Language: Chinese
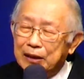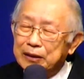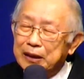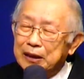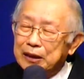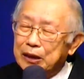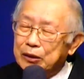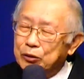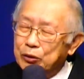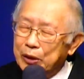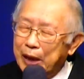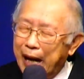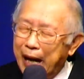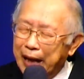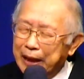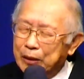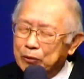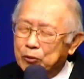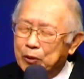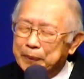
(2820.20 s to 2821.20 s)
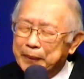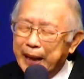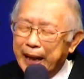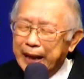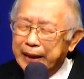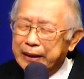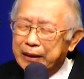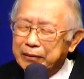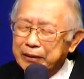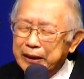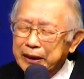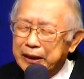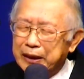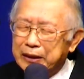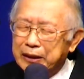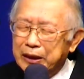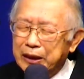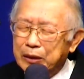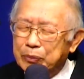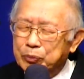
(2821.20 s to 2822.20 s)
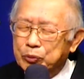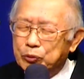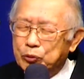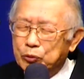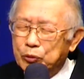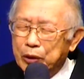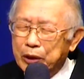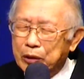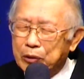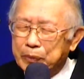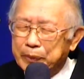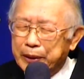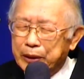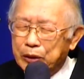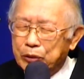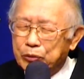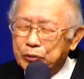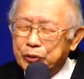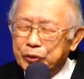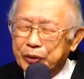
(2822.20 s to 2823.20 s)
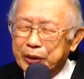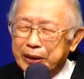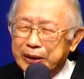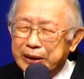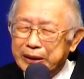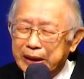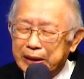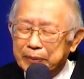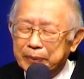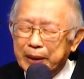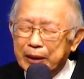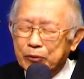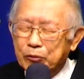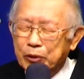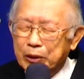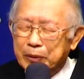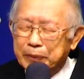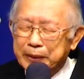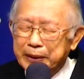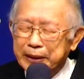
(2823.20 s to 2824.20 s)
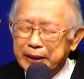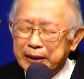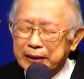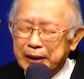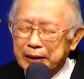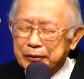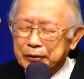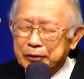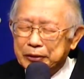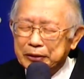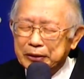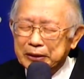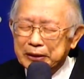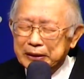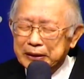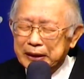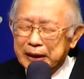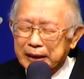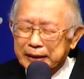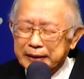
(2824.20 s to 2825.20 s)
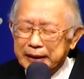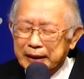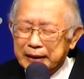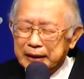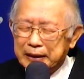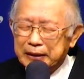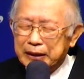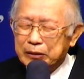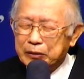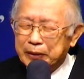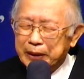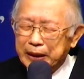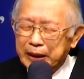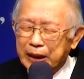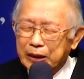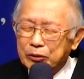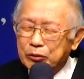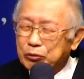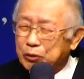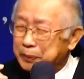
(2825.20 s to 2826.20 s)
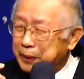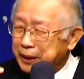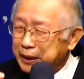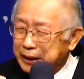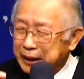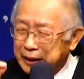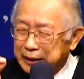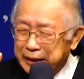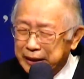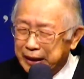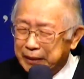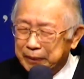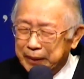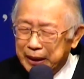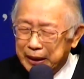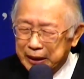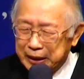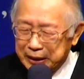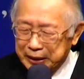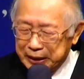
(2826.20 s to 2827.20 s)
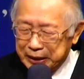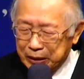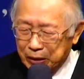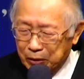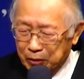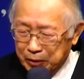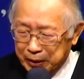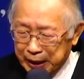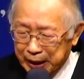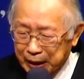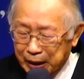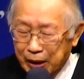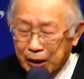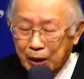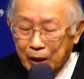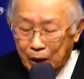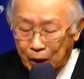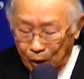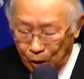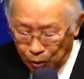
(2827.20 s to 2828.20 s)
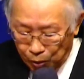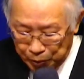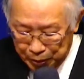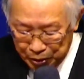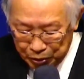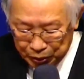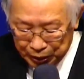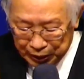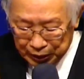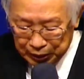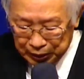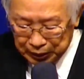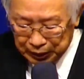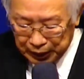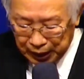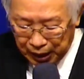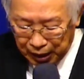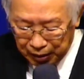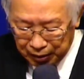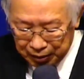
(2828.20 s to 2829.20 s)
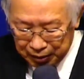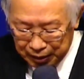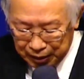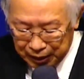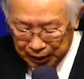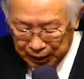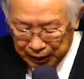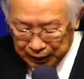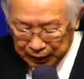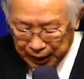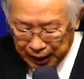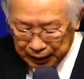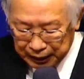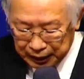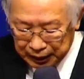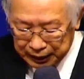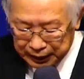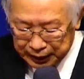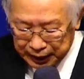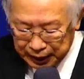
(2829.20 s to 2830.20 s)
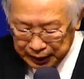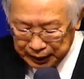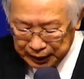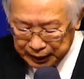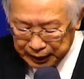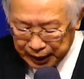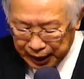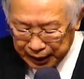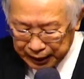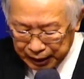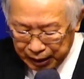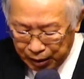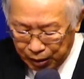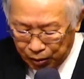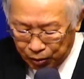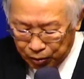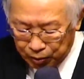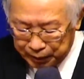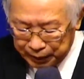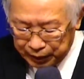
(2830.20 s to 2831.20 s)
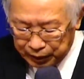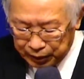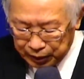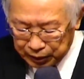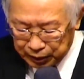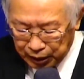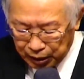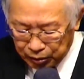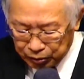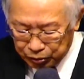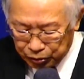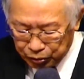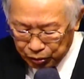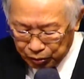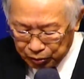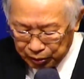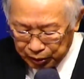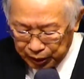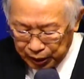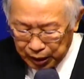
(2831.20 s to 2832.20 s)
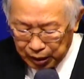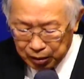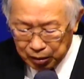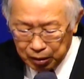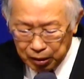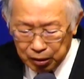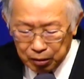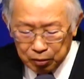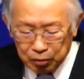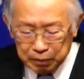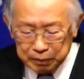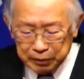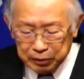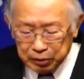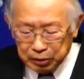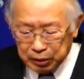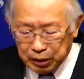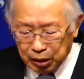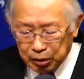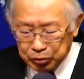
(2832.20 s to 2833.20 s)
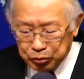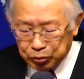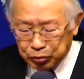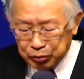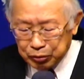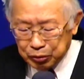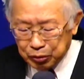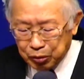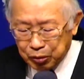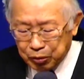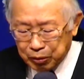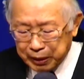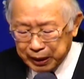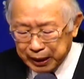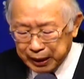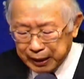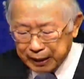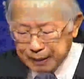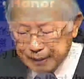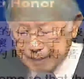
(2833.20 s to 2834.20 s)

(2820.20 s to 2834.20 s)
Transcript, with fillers: 那个最爱我们爱到一个地步，为我们流血舍命，为我们钉在十字架上的这位耶稣，我们跟他见面的时候呢，我们又得到他的称赞，我们得到荣耀，我们得到尊贵。